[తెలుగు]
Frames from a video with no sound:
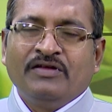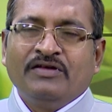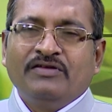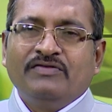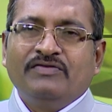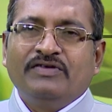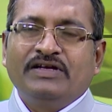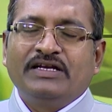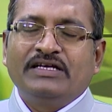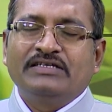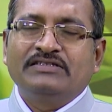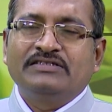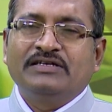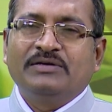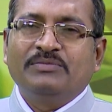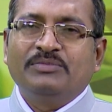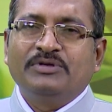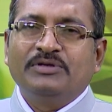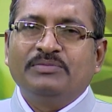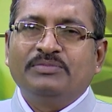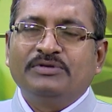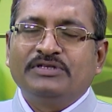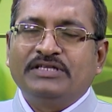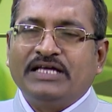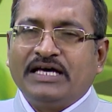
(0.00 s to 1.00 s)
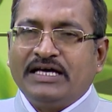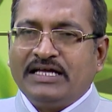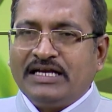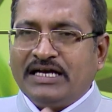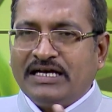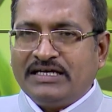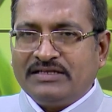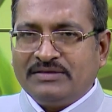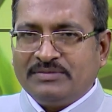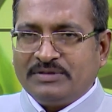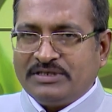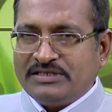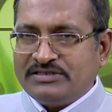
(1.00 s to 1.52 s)
ఫర్ ఎగ్జాంపుల్ ఇప్పుడు
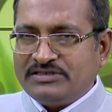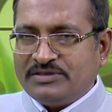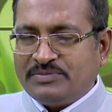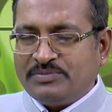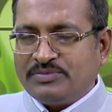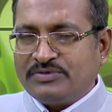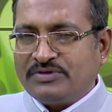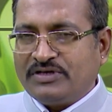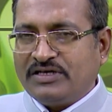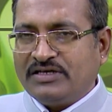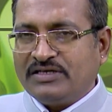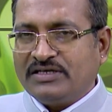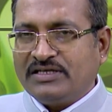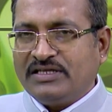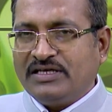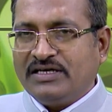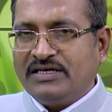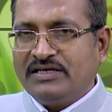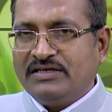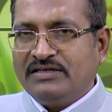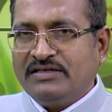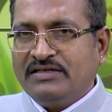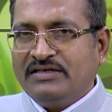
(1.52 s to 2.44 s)
థైరాయిడ్ మనం చెప్పుకున్నాం కదా